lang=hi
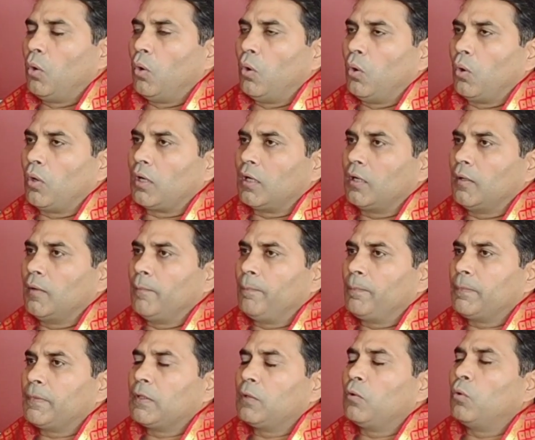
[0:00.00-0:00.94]
और
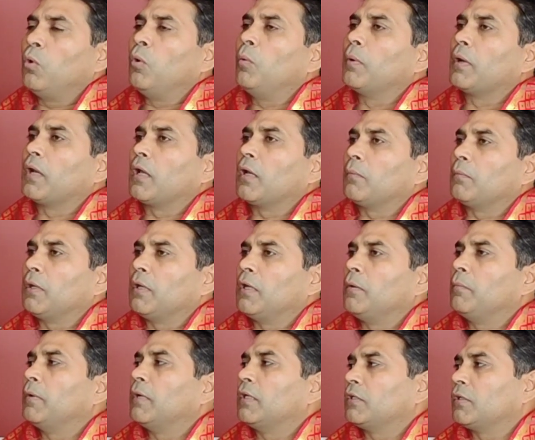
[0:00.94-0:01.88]
ओवरऑल मैं
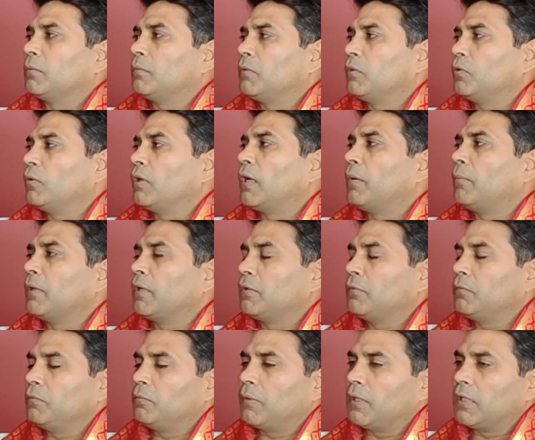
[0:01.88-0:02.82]
हिमाचल में जो आम
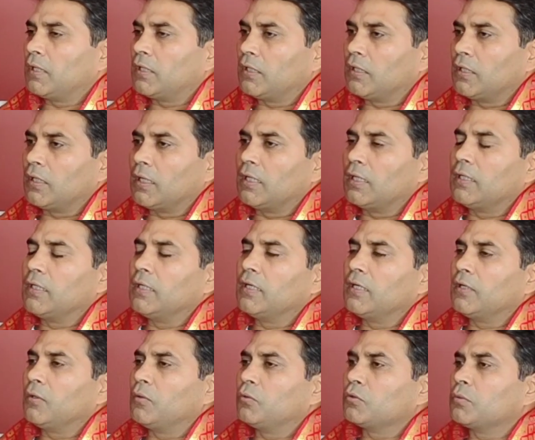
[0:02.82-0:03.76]
आदमी पार्टी के
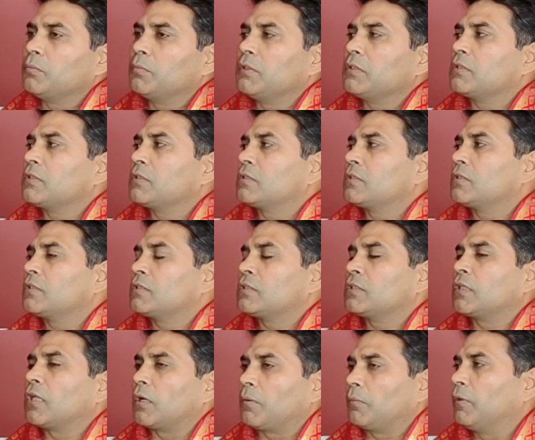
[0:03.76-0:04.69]
कैंडिडेट है उसमें
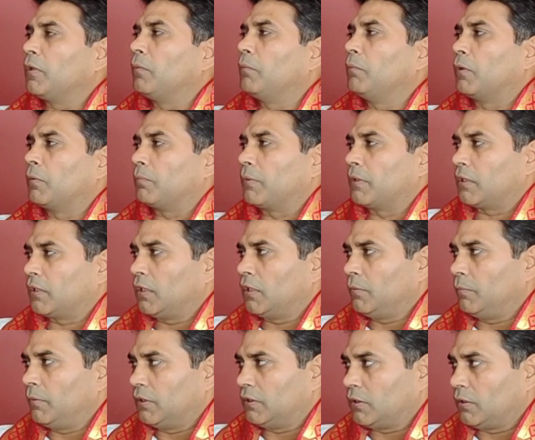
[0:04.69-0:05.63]
सतारवें नंबर पर था
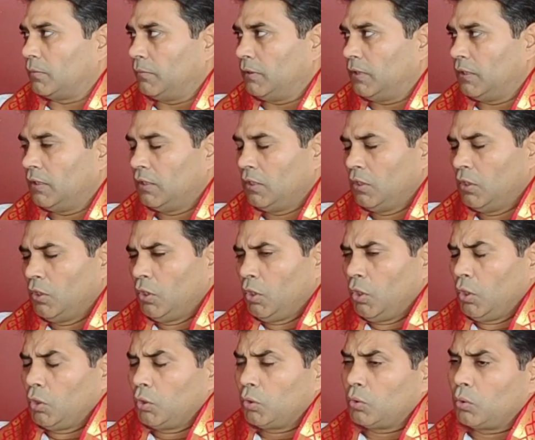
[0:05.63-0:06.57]
हिमाचल में जी,
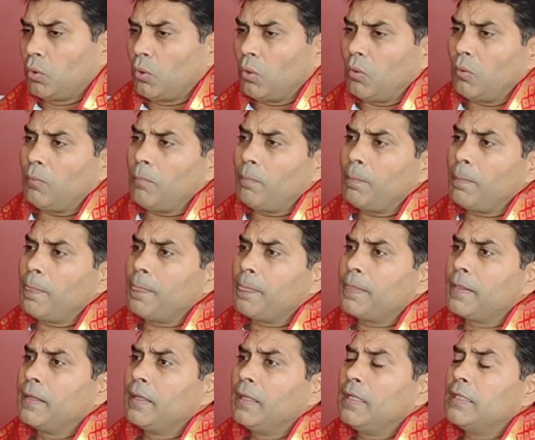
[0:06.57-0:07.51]
जी। तो
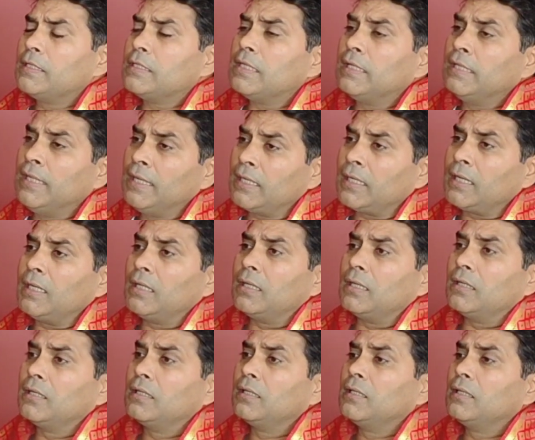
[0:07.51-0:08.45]

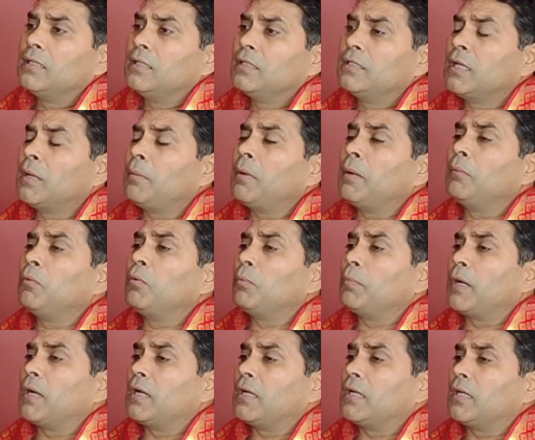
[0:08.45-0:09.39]
लेकिन जब हम
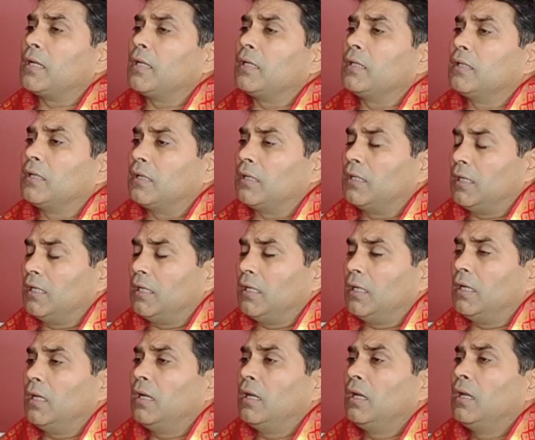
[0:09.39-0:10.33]
लोग पार्टी के अंदर गए